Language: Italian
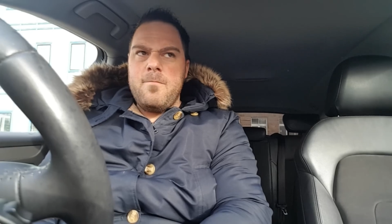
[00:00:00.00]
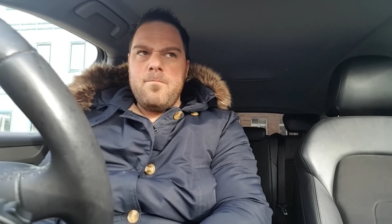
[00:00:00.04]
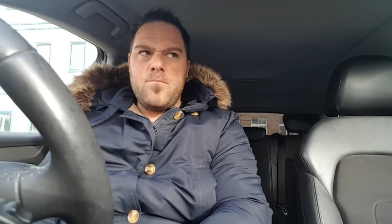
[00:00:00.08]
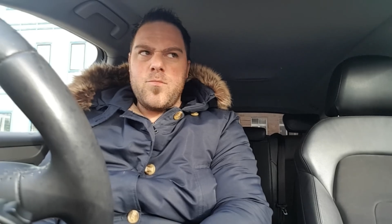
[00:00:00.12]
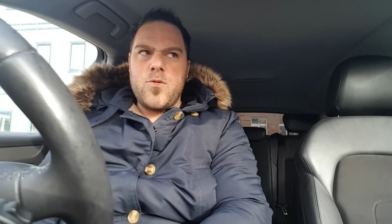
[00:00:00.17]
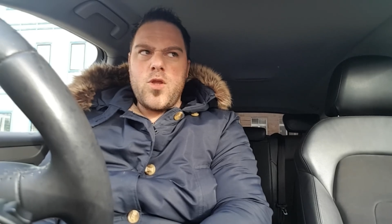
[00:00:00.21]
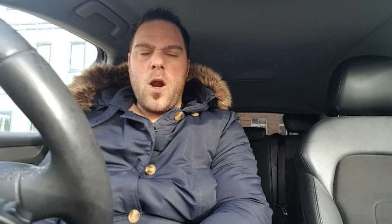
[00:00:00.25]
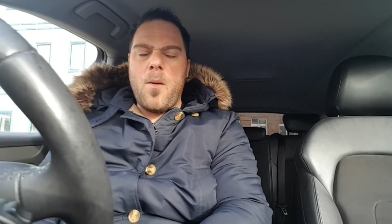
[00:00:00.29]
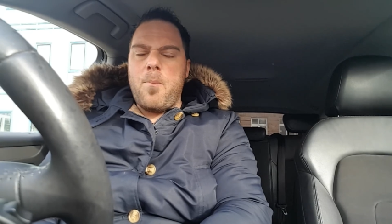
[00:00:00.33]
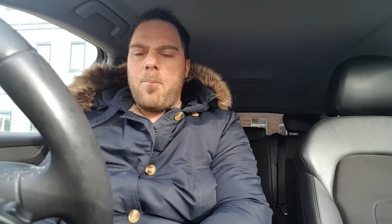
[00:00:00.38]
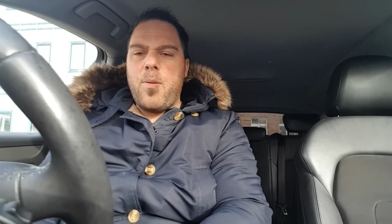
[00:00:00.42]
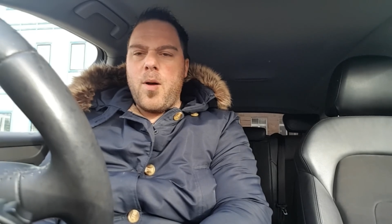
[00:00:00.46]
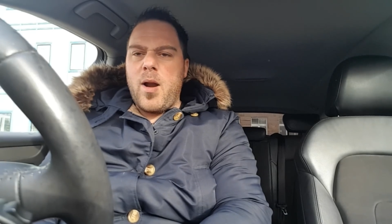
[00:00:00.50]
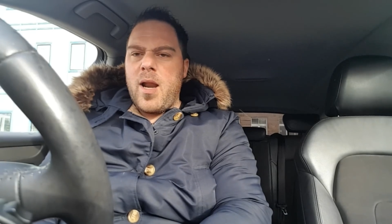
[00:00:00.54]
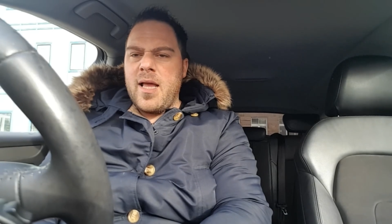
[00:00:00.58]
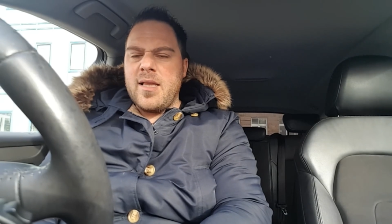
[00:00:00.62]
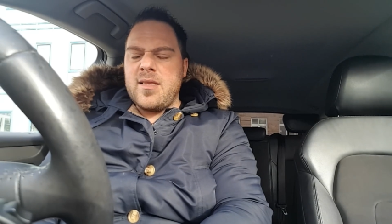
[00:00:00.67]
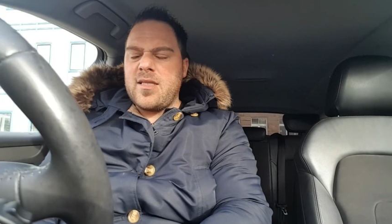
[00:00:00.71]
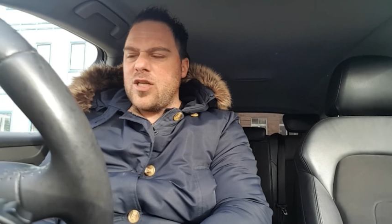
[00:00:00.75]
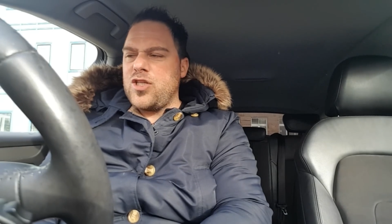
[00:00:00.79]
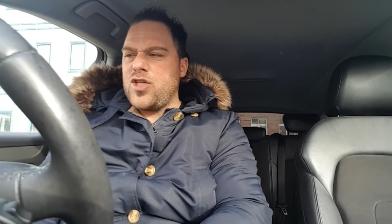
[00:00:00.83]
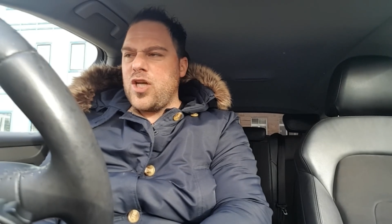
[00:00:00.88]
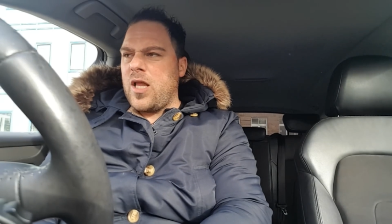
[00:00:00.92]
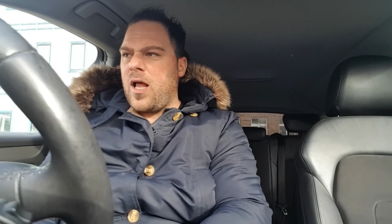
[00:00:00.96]
troppo
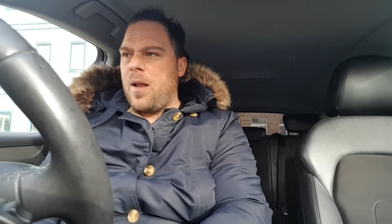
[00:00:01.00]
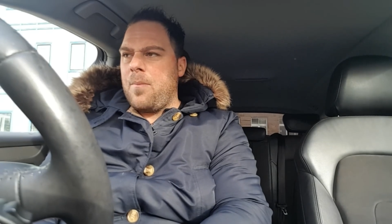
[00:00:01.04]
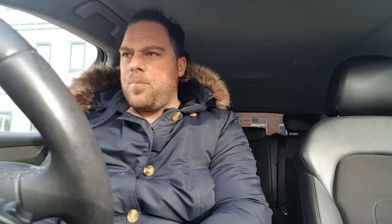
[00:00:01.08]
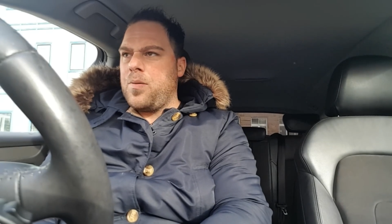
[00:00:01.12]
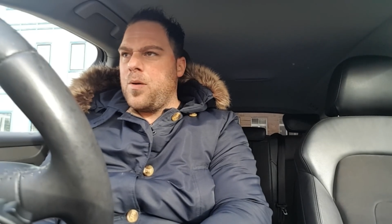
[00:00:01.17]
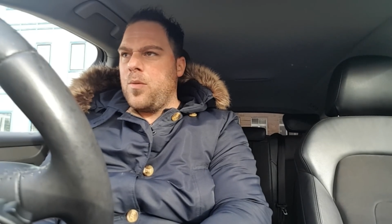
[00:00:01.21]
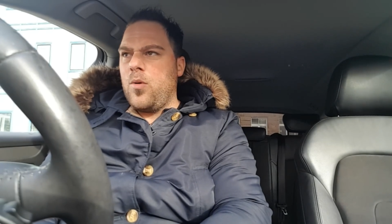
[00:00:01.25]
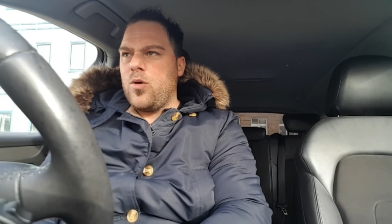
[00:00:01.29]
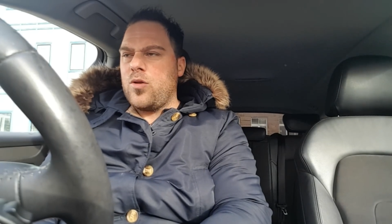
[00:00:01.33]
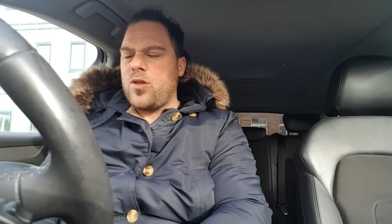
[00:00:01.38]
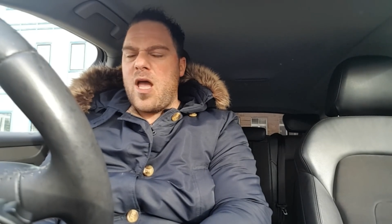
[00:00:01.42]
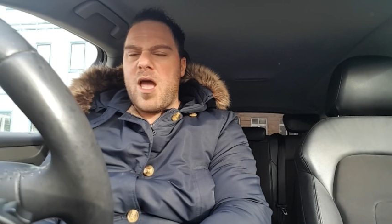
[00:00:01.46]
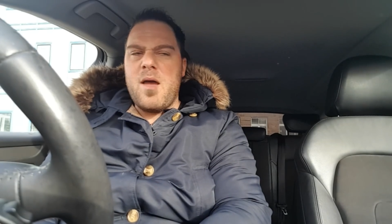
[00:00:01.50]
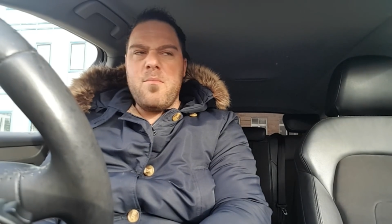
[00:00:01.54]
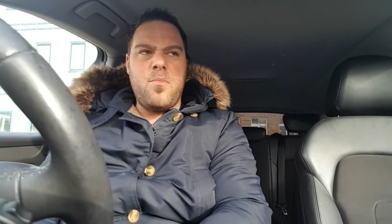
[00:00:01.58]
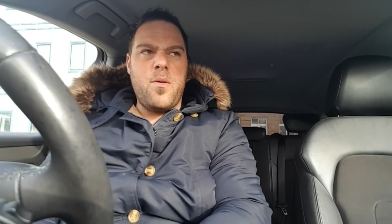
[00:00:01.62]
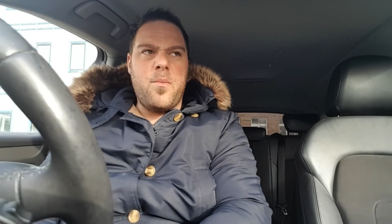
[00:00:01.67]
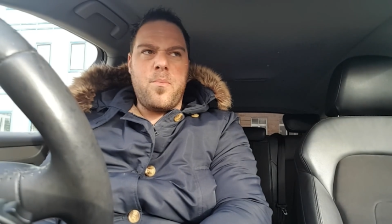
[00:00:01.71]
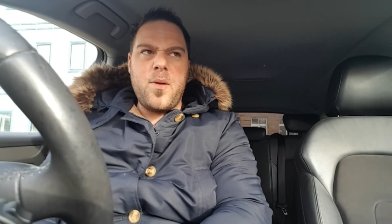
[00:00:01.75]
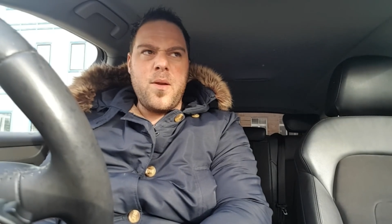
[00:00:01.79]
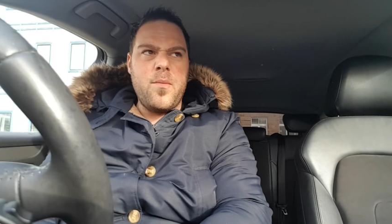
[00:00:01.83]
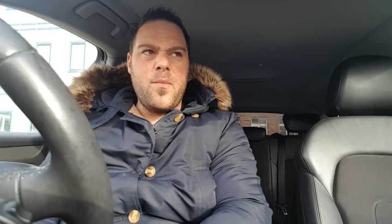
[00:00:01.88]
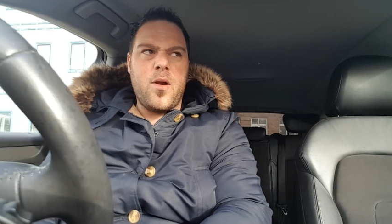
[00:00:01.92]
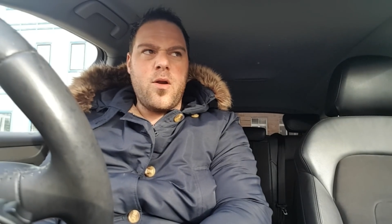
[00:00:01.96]
lenta già dal primo tempo,
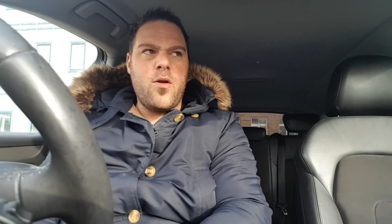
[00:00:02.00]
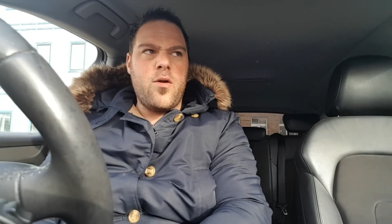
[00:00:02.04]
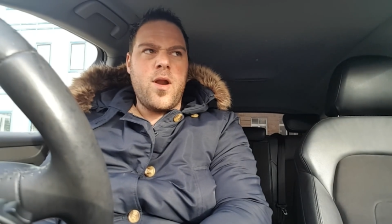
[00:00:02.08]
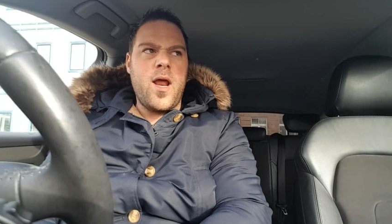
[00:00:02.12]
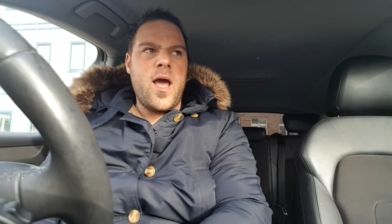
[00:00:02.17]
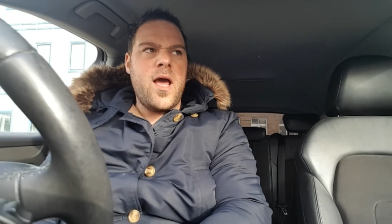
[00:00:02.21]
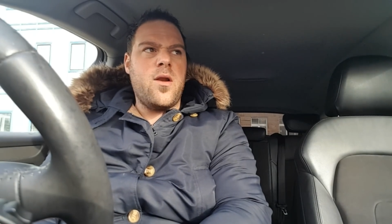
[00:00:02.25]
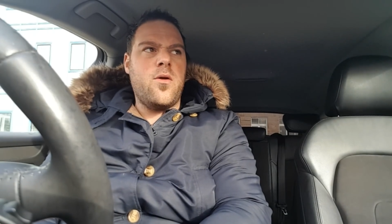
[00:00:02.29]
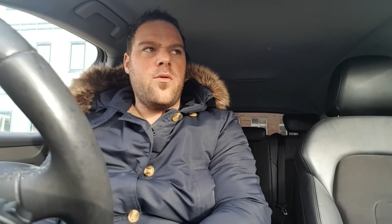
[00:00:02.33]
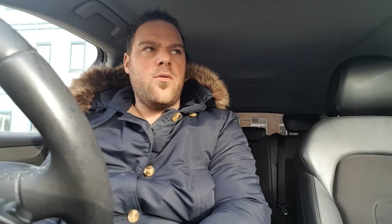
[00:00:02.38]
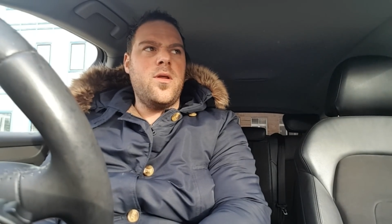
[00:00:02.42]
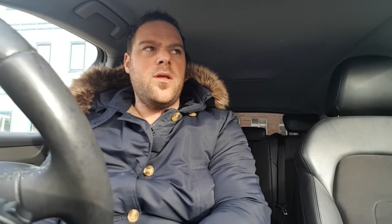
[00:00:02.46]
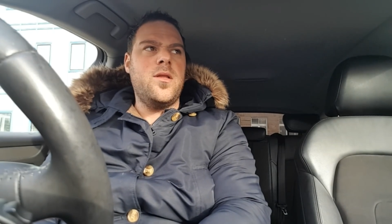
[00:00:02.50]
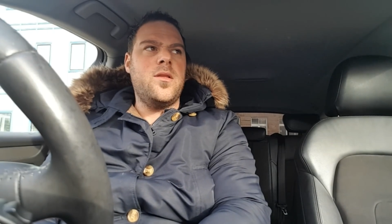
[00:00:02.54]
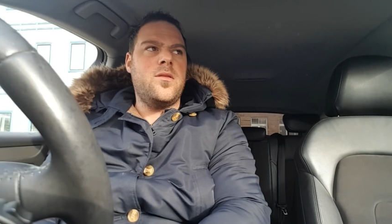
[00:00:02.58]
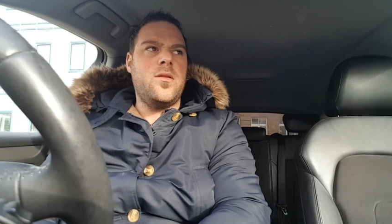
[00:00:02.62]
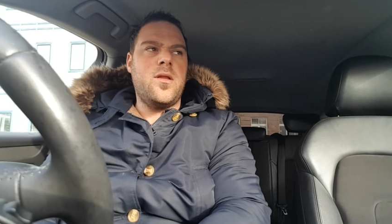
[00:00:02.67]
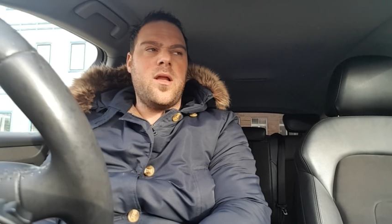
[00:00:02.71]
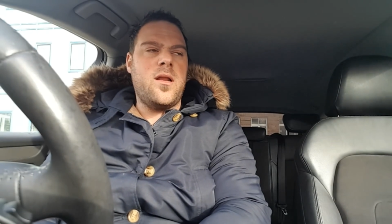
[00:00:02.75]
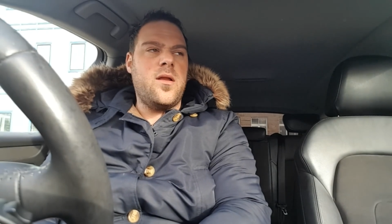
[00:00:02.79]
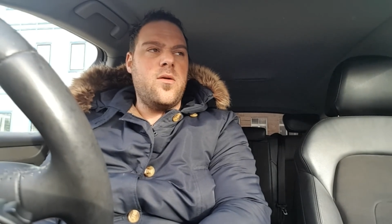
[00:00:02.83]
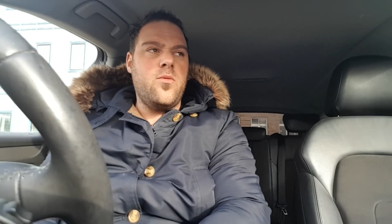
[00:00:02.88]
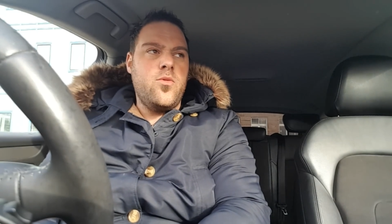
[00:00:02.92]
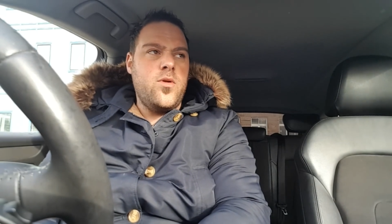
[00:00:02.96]
prima non era un
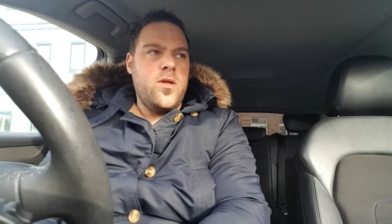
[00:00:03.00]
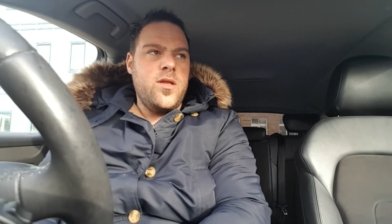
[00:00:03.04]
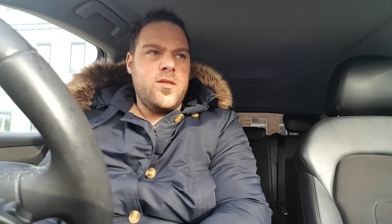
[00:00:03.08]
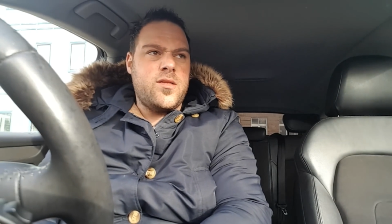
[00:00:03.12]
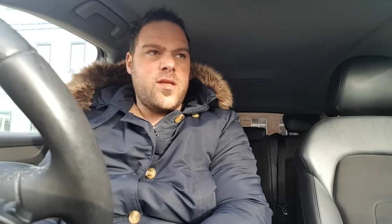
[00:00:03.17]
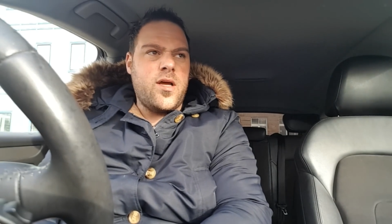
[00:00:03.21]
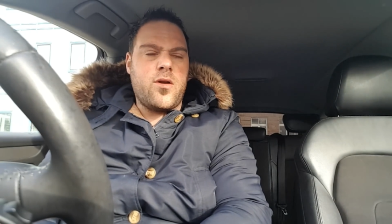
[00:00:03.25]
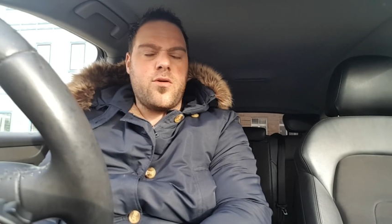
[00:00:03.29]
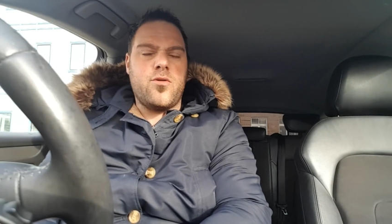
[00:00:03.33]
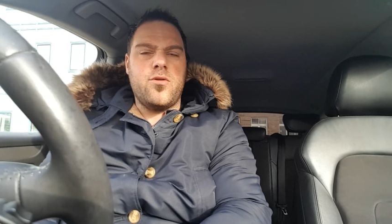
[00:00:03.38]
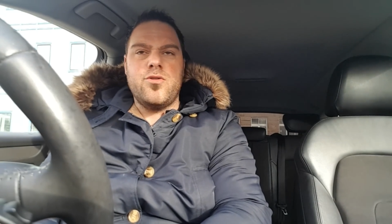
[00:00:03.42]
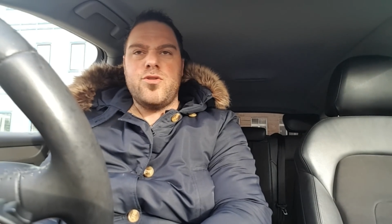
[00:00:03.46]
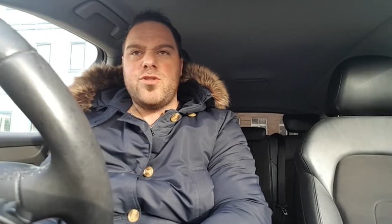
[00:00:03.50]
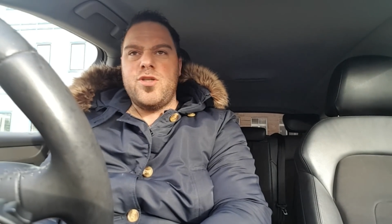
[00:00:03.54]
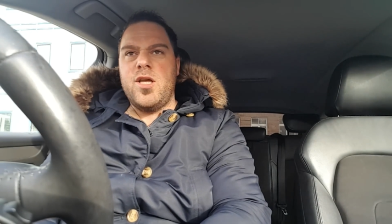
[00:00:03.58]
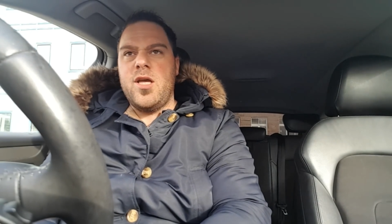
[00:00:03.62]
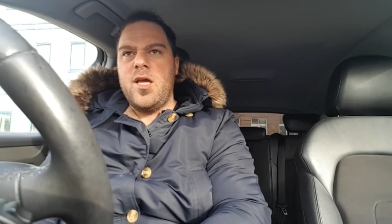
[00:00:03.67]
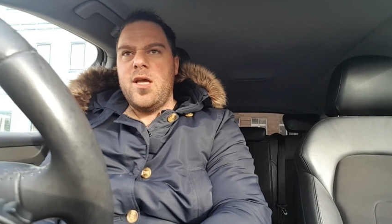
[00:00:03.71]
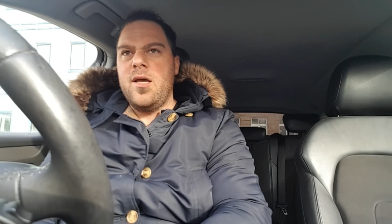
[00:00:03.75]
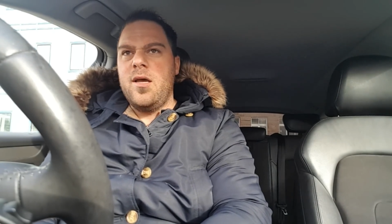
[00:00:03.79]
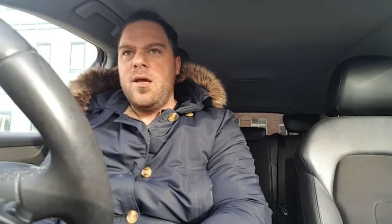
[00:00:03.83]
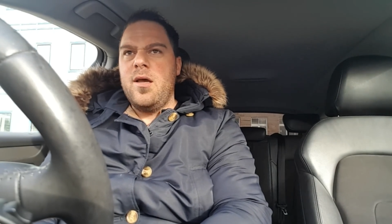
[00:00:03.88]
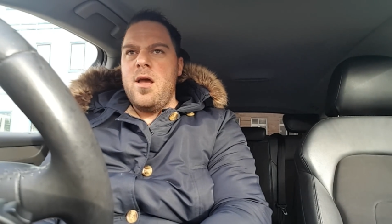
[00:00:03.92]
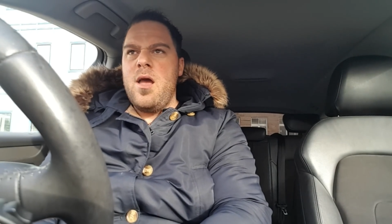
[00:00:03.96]
Inter, un Inter
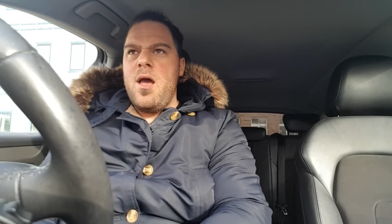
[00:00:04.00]
così,